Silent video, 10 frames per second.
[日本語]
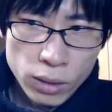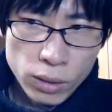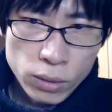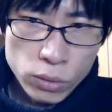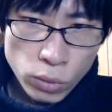
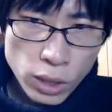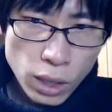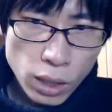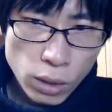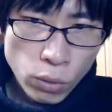それ
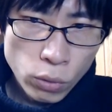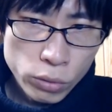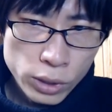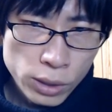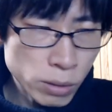が
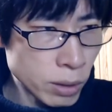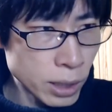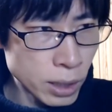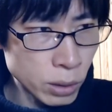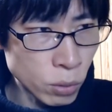本質
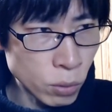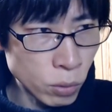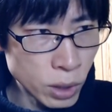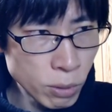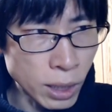的なところ
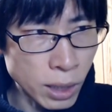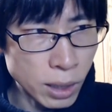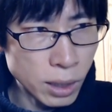では